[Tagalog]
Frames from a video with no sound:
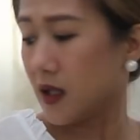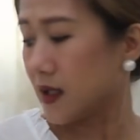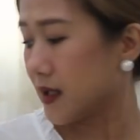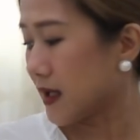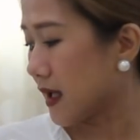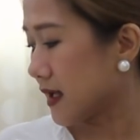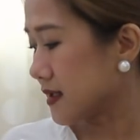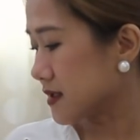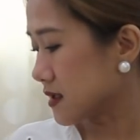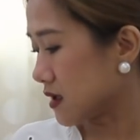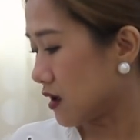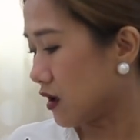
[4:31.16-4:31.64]

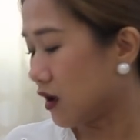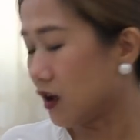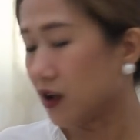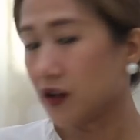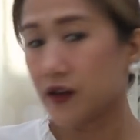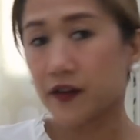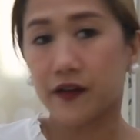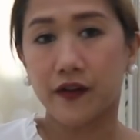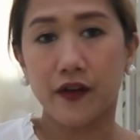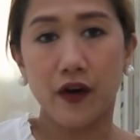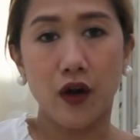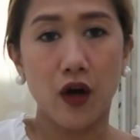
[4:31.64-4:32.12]
That's
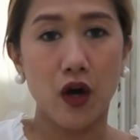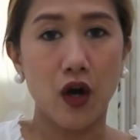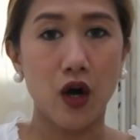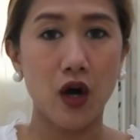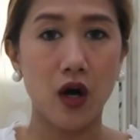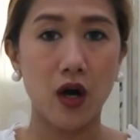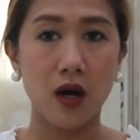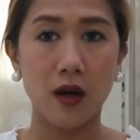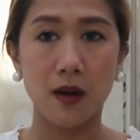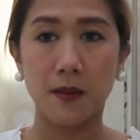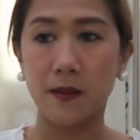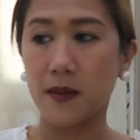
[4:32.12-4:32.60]
all
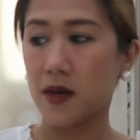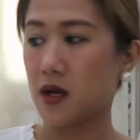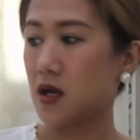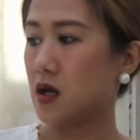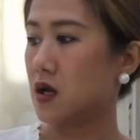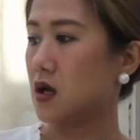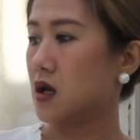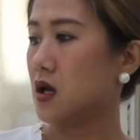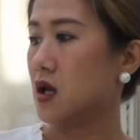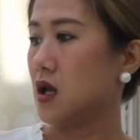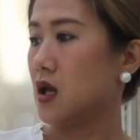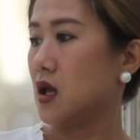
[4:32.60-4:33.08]
from
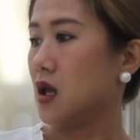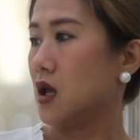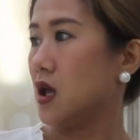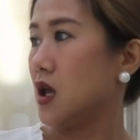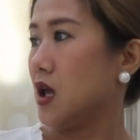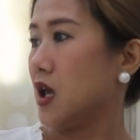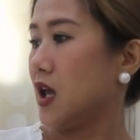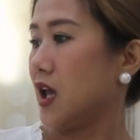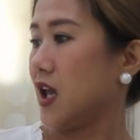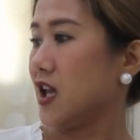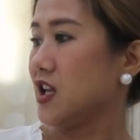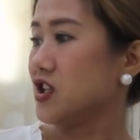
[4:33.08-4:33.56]

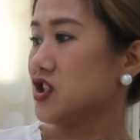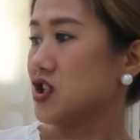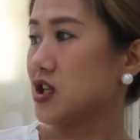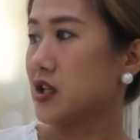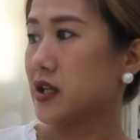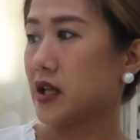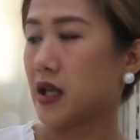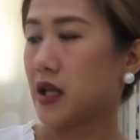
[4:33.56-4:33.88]
H&M.